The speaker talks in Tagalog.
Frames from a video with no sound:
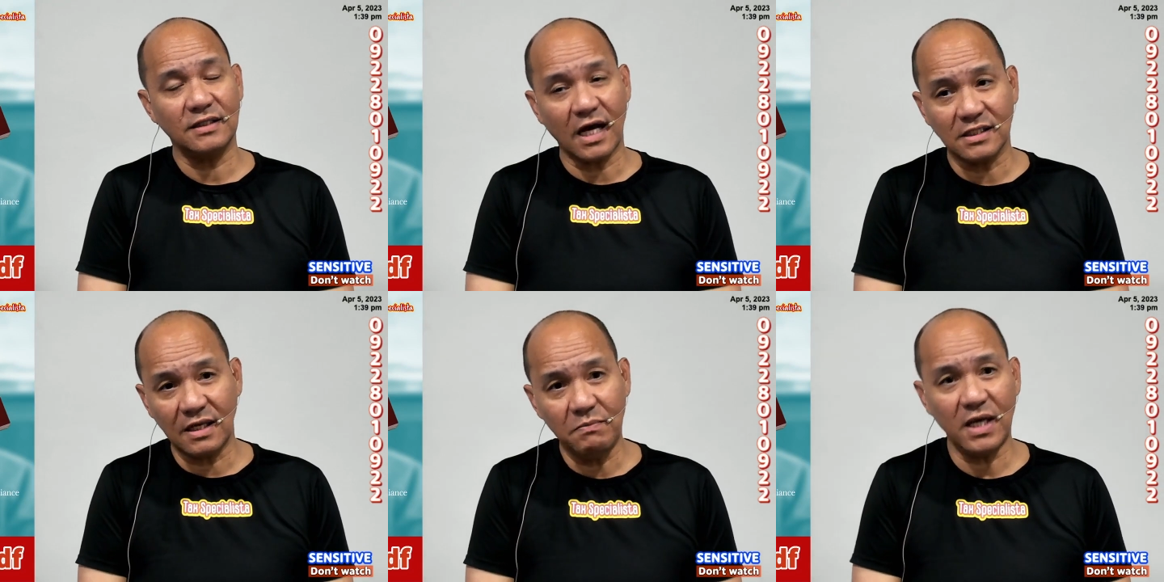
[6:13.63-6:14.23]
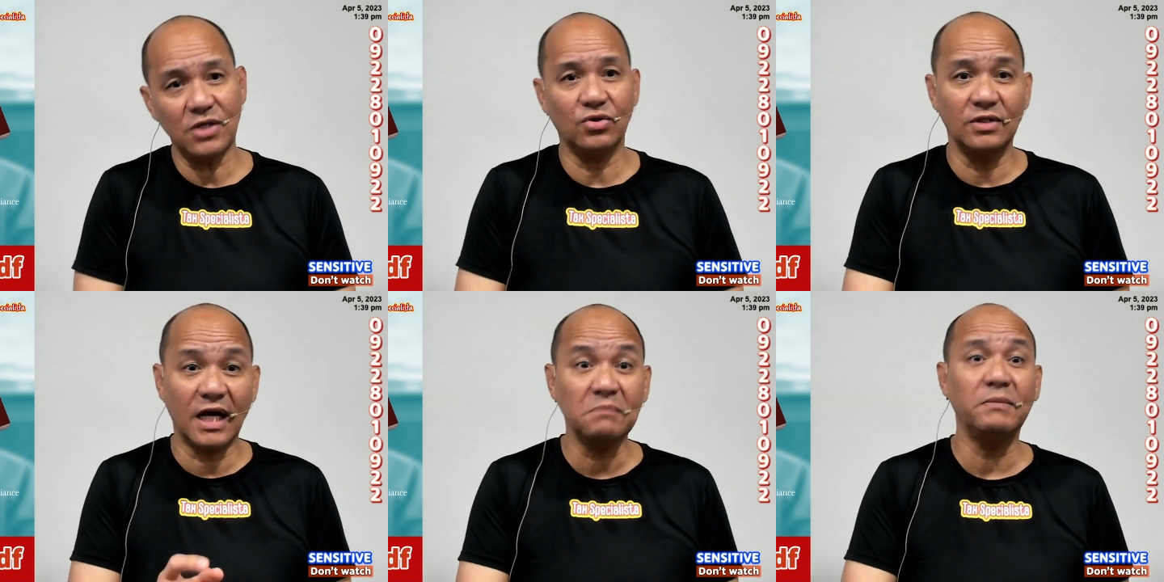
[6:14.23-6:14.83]
tax evasion
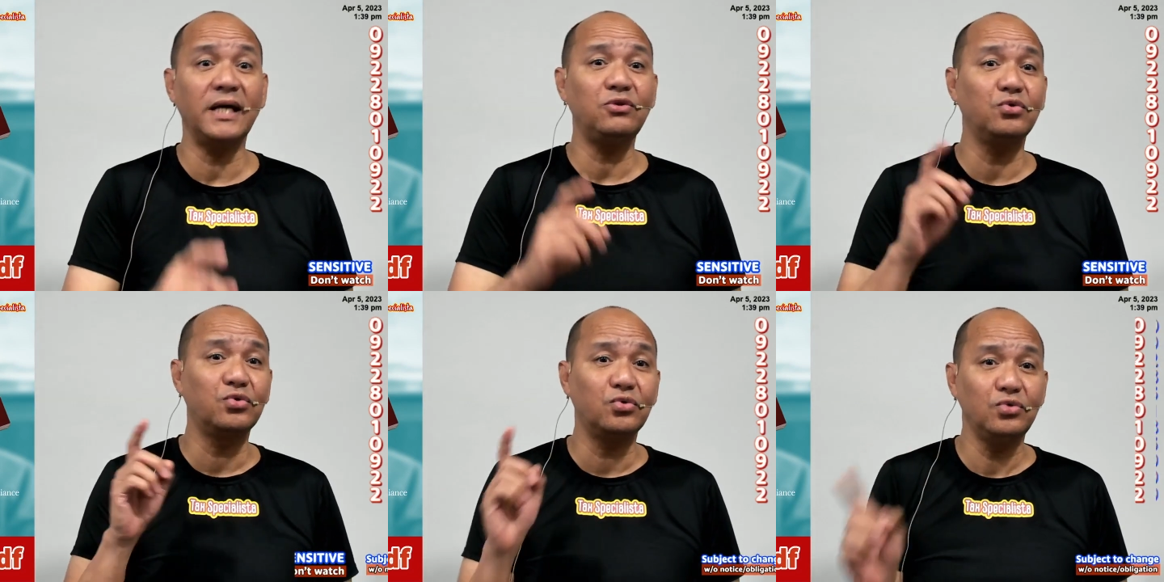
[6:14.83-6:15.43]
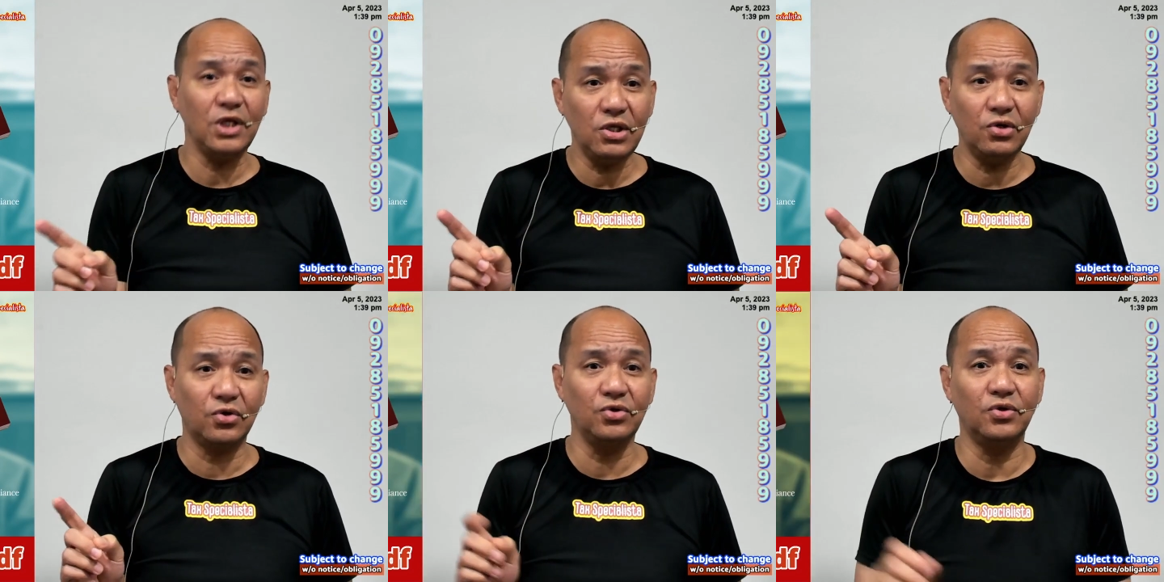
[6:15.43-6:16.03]
at maituro ninyo